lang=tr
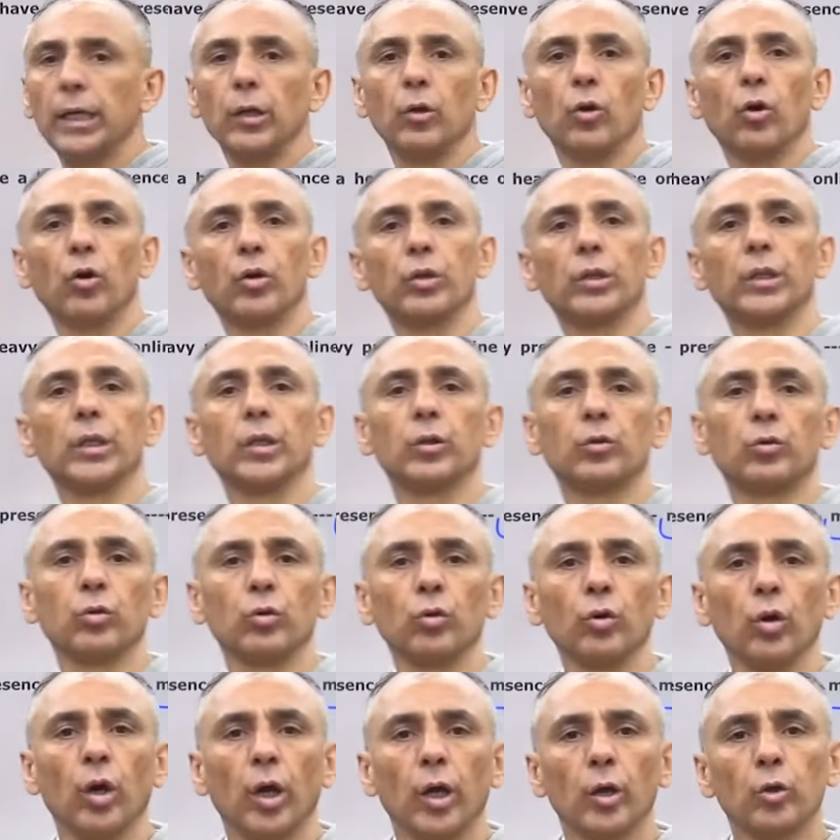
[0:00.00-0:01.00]
order
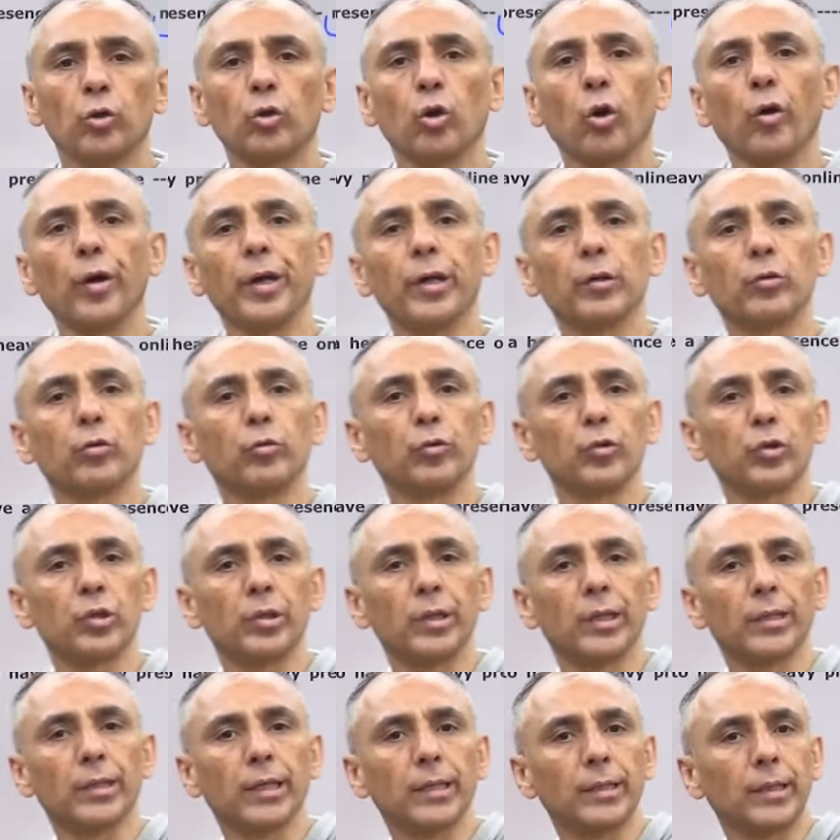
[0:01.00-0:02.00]
to so as to
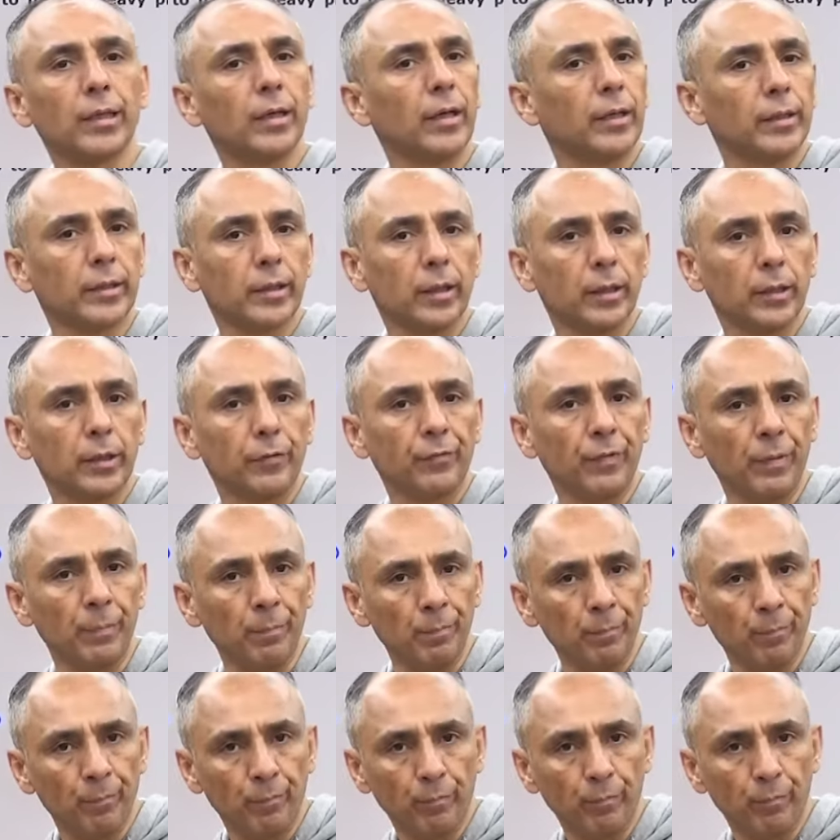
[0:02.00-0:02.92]
dışında zaten alternatifim